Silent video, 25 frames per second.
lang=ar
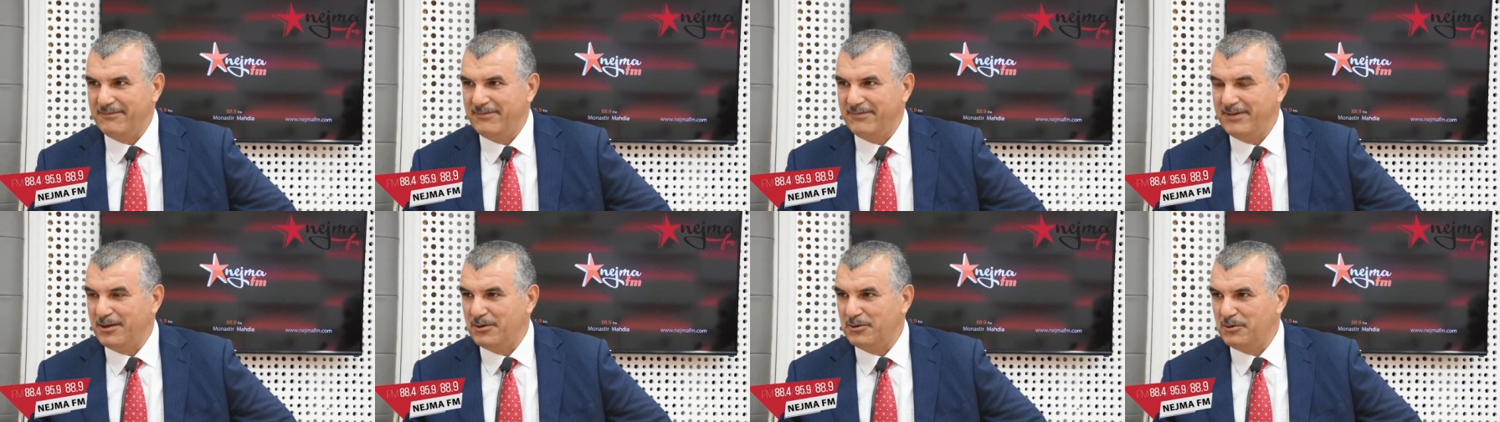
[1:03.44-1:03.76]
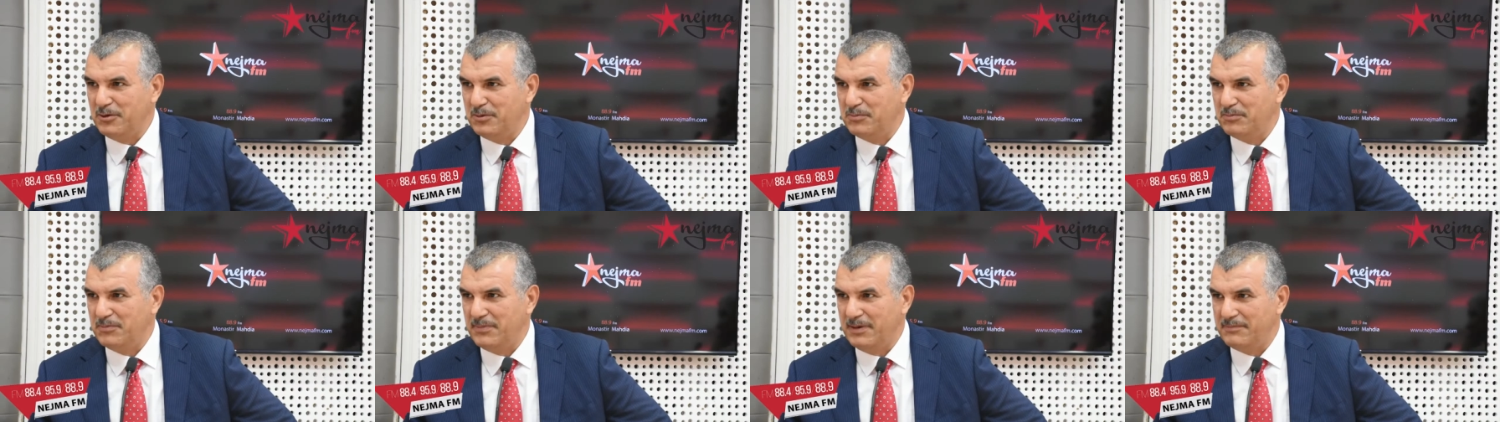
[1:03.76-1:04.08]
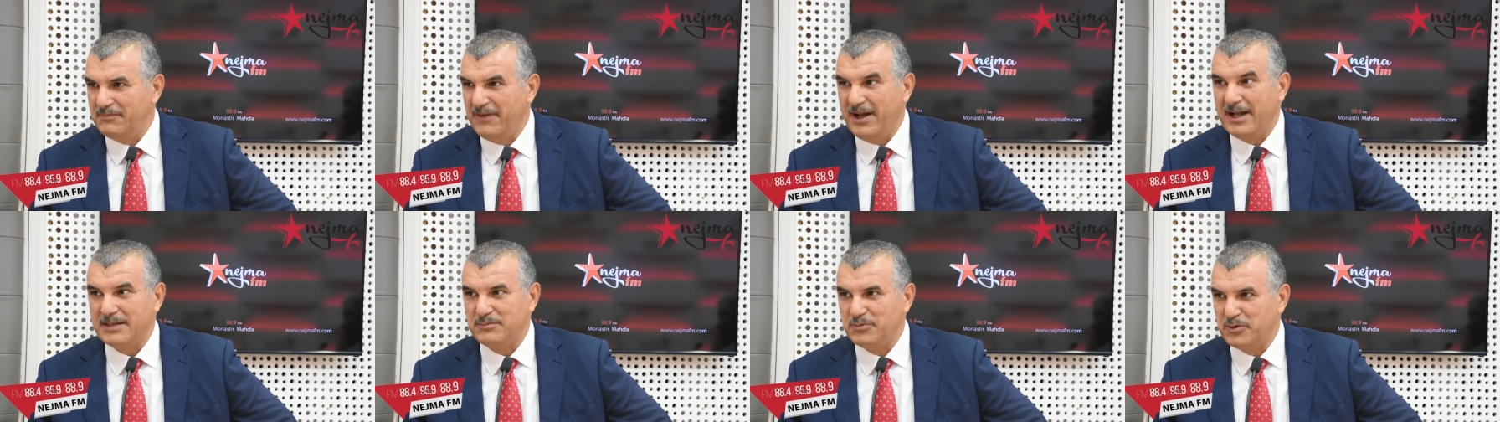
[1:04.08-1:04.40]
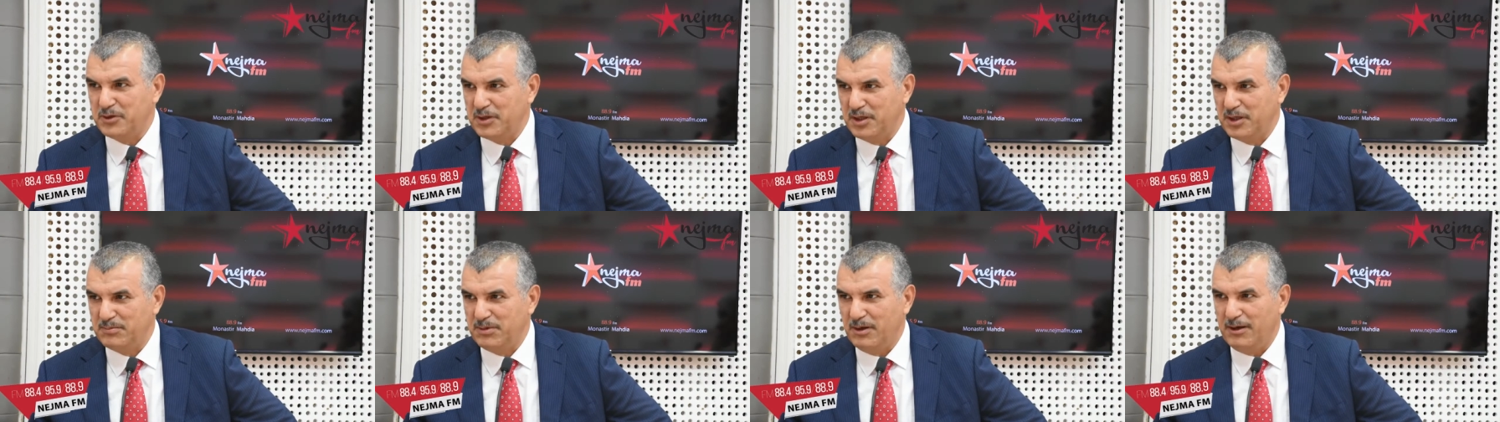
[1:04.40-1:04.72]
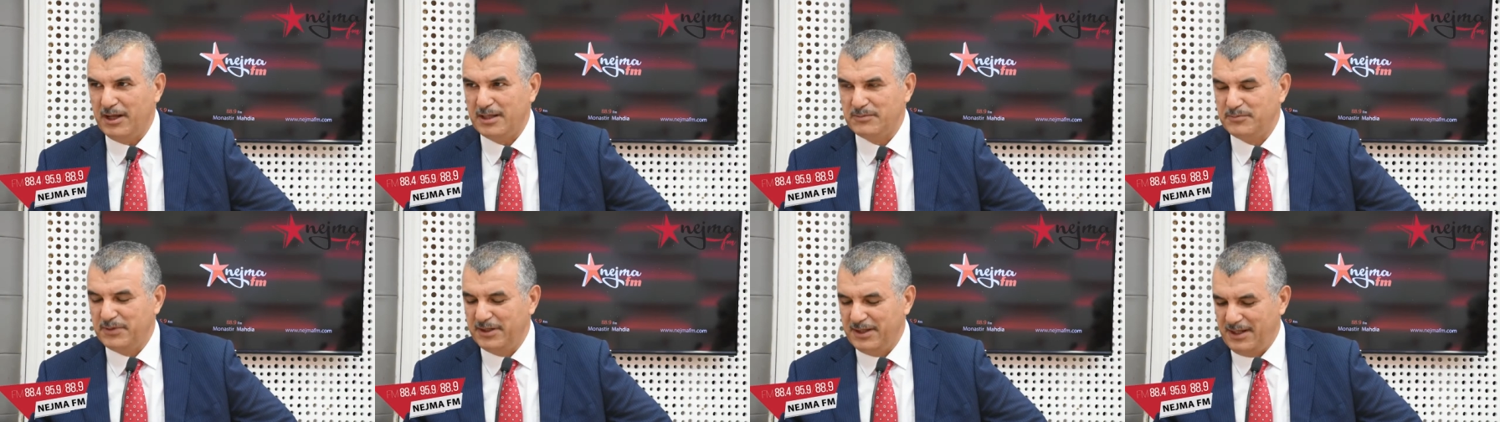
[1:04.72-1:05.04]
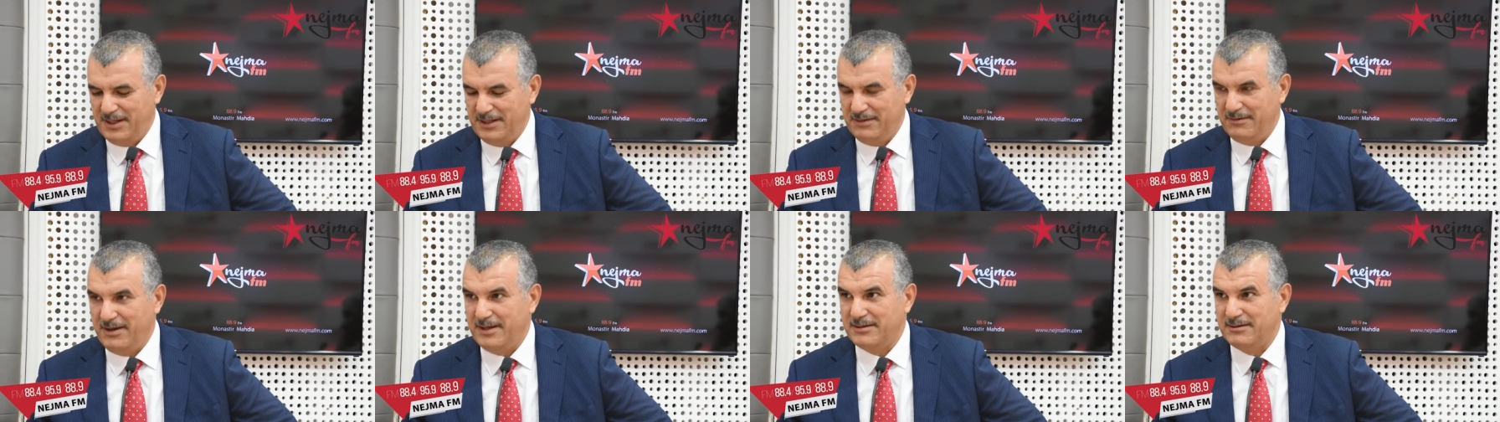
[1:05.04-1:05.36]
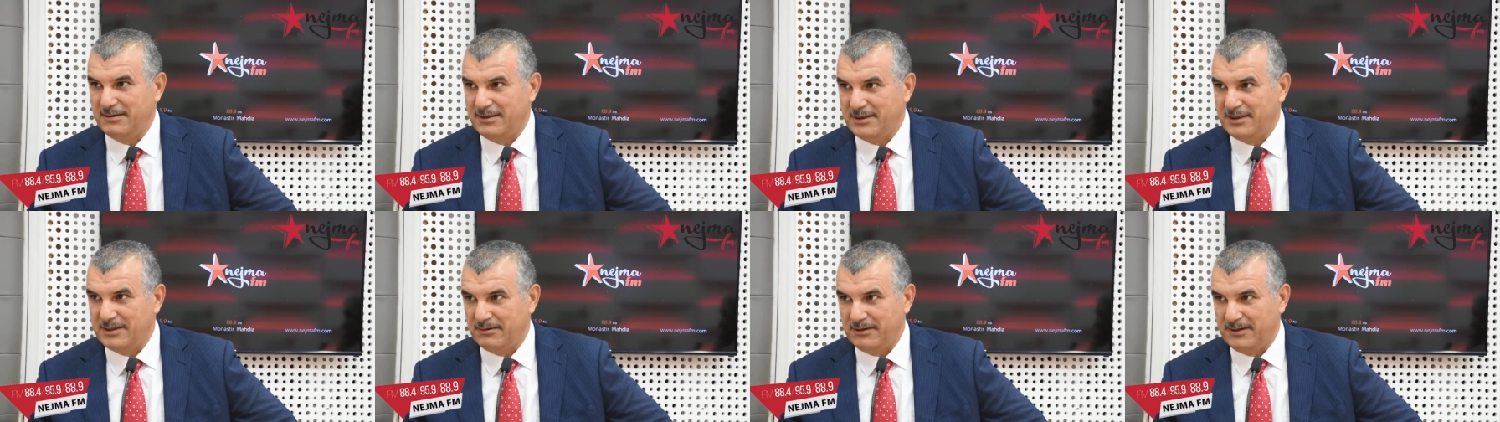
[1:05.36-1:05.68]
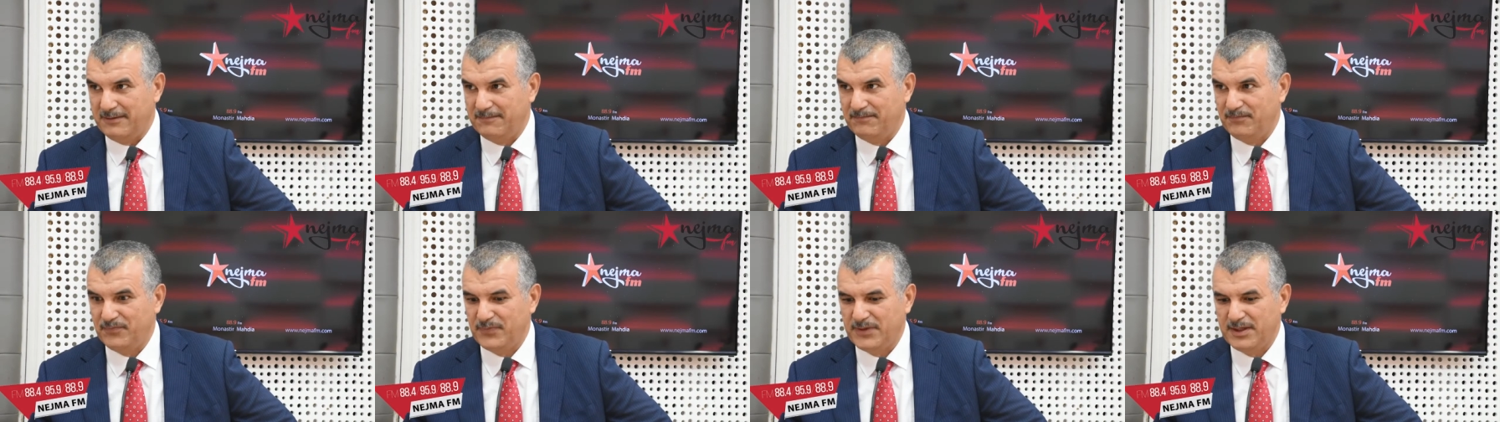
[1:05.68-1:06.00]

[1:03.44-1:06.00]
فيها ظلم بعد بورقيبه واحد بن علي واحد الثوره